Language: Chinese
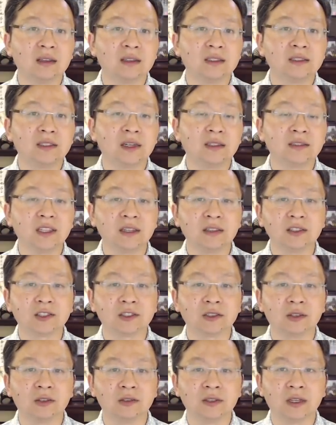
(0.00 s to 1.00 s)
那这个
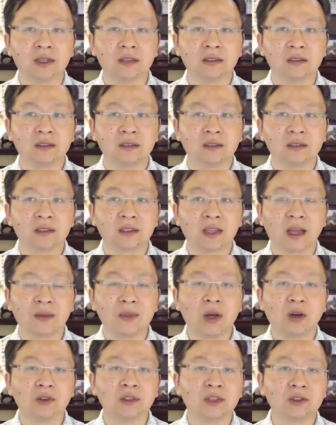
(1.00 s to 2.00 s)
时候呢，它
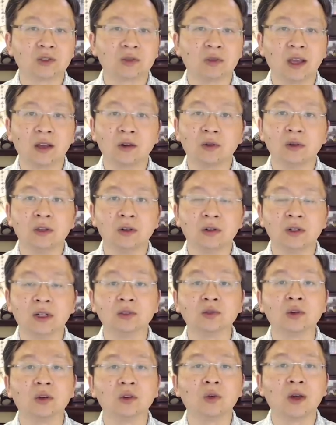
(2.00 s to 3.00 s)
表现出来会有
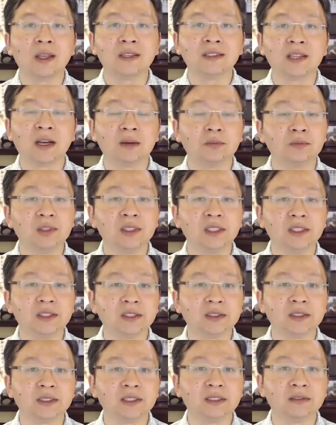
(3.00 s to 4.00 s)
很多乱象、不理
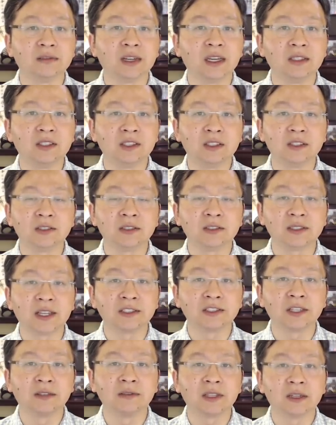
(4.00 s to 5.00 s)
智的行为。其实，在
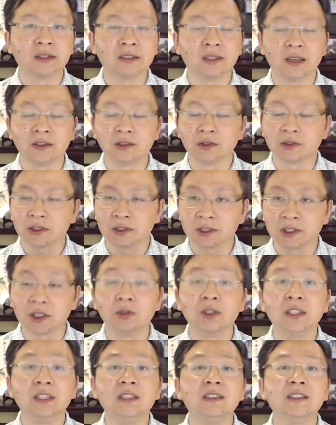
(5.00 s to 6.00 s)
深层，也就是社
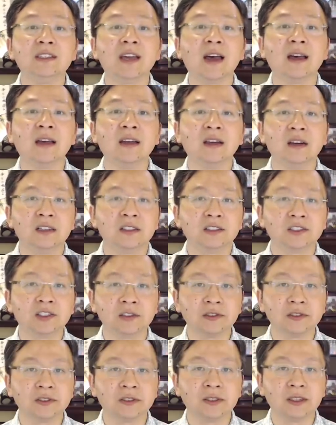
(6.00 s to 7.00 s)
会意见和
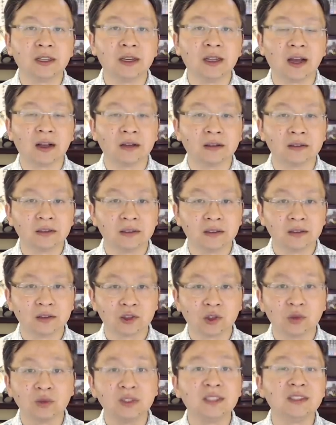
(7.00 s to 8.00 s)
政治力量
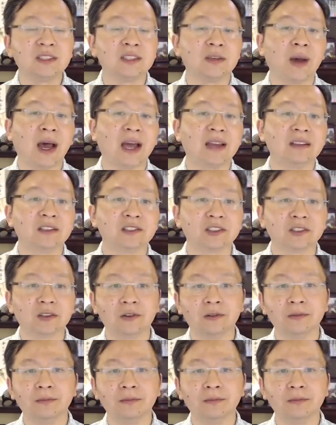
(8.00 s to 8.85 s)
重新洗牌的时候。